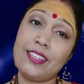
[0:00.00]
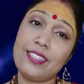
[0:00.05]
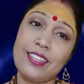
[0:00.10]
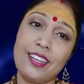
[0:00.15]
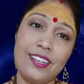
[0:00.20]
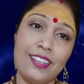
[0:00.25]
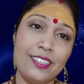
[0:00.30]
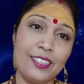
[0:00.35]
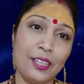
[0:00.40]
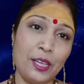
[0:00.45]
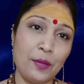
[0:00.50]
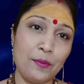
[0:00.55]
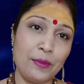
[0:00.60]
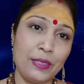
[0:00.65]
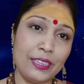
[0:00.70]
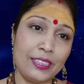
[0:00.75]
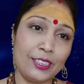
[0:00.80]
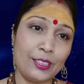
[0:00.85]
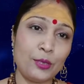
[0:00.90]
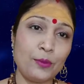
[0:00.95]
ऐसा लड़का
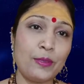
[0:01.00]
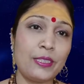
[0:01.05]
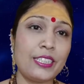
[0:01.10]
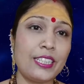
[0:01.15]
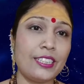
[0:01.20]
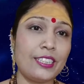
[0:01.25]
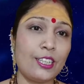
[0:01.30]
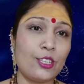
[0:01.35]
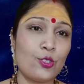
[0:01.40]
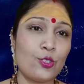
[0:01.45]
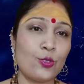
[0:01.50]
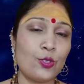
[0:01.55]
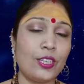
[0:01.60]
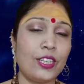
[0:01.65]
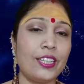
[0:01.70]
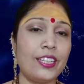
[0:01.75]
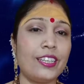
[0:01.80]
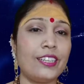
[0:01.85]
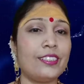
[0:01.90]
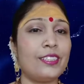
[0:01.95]
मिलता तो मैं ज़्यादा
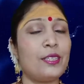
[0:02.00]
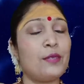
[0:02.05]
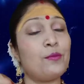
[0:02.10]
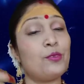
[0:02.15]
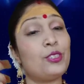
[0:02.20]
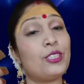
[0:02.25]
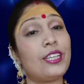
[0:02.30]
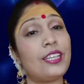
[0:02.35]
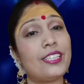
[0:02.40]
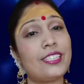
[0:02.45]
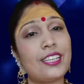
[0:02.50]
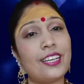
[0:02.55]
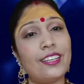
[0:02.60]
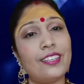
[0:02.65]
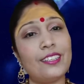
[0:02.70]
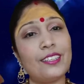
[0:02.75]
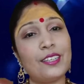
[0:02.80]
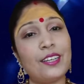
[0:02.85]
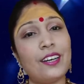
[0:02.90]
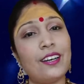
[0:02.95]
सुखी रहती मुझे ऐसा
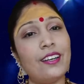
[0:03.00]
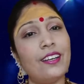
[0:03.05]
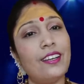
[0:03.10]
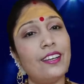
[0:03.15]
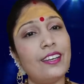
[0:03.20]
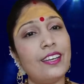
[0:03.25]
लड़का